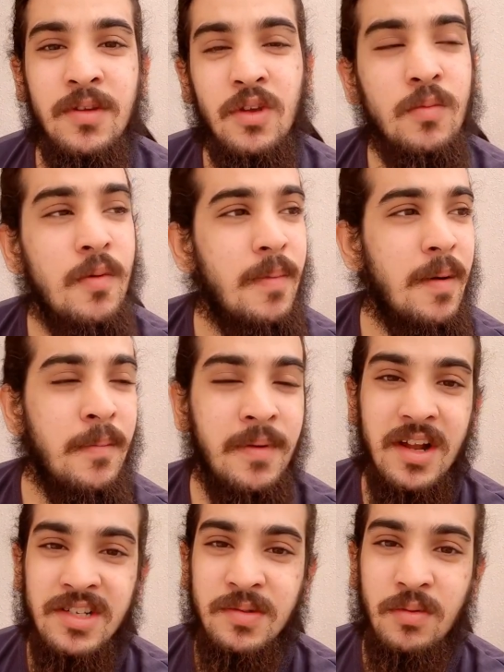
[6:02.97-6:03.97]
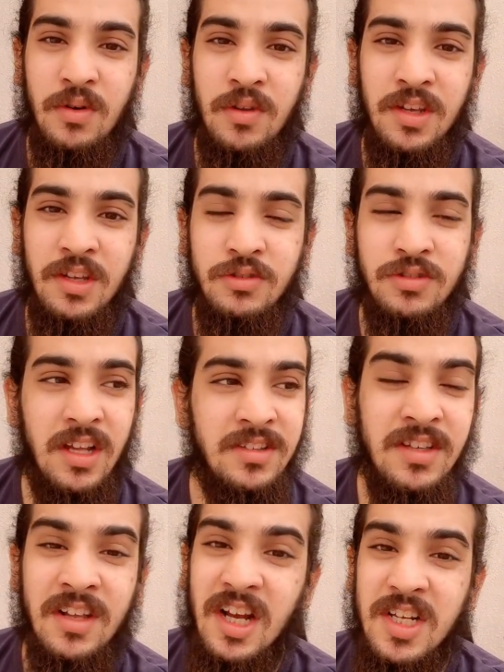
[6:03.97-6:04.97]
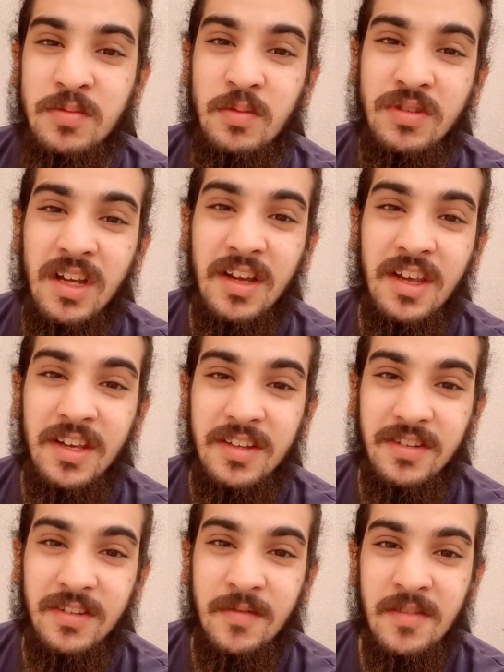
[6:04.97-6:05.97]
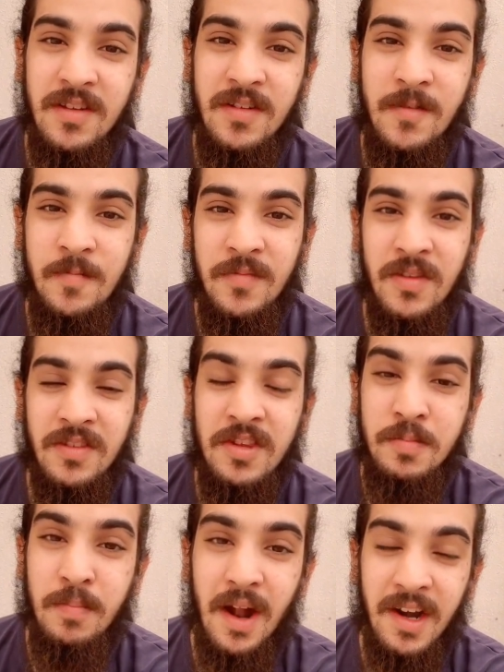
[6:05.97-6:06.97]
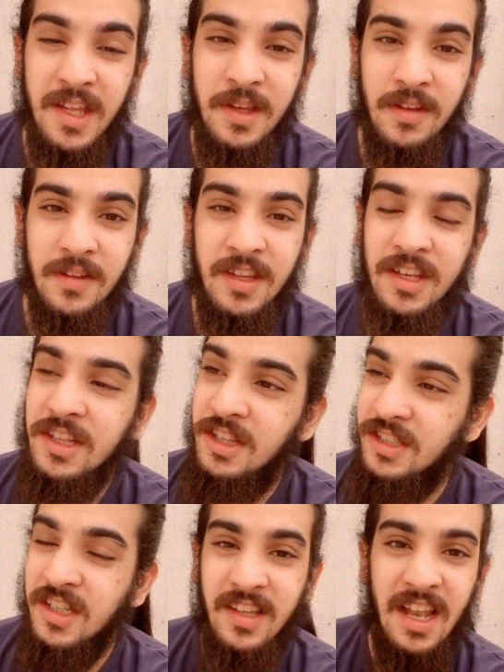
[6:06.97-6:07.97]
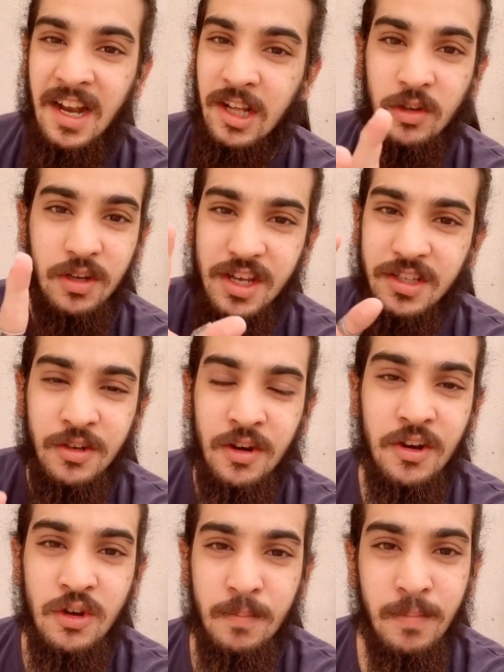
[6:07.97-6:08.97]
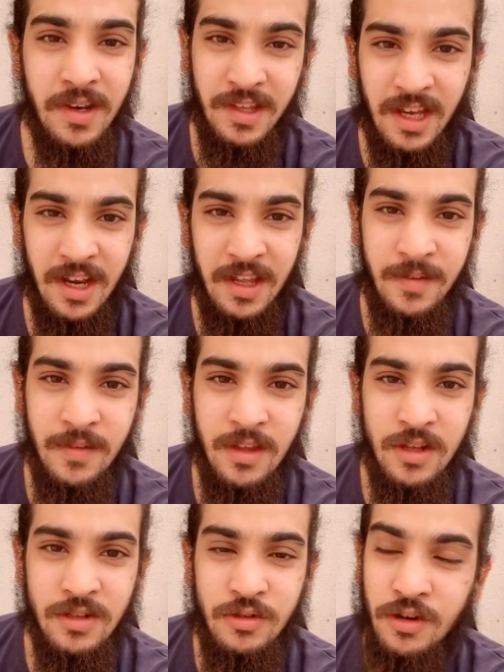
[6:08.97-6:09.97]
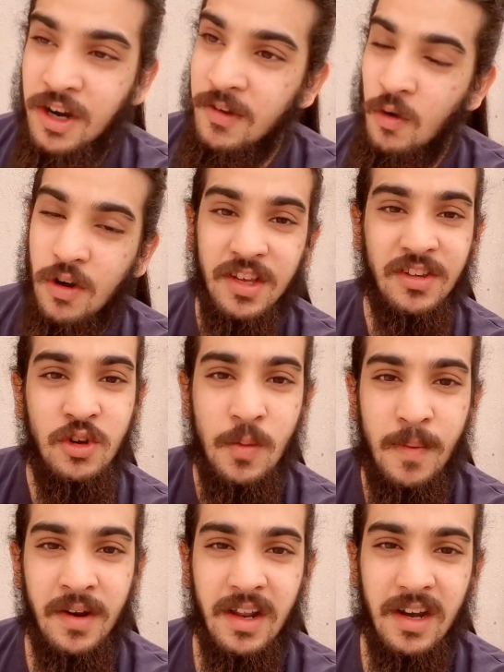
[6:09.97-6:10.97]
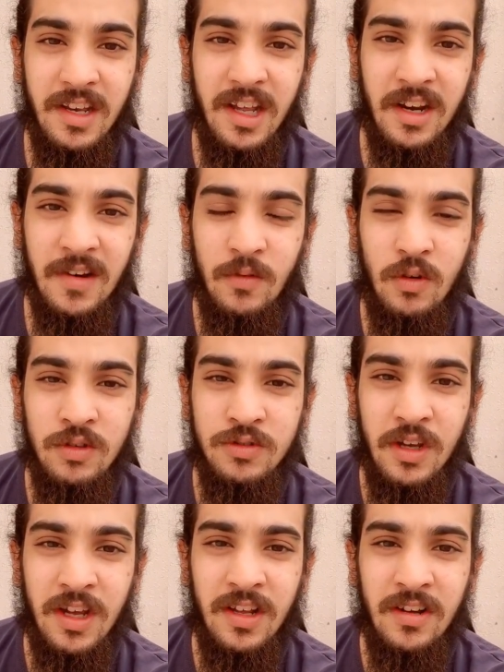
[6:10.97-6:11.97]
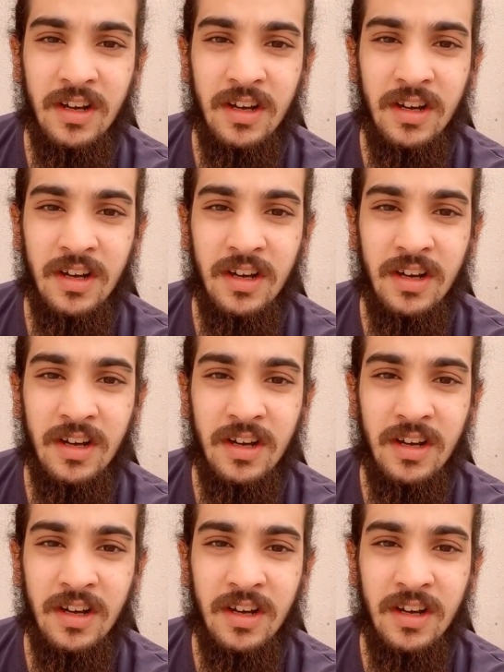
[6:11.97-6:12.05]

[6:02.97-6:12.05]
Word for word: में क्यों मैं बार महाराष्ट्र बोल रहा हूँ देखिए सुशांत सिंह राजपूत का केस जिस पार्टी देखिए दिशा सलान का तो केस इन्होंने रीओपन किया नहीं जिन्होंने वो केस रीओपन कर लिया को जो है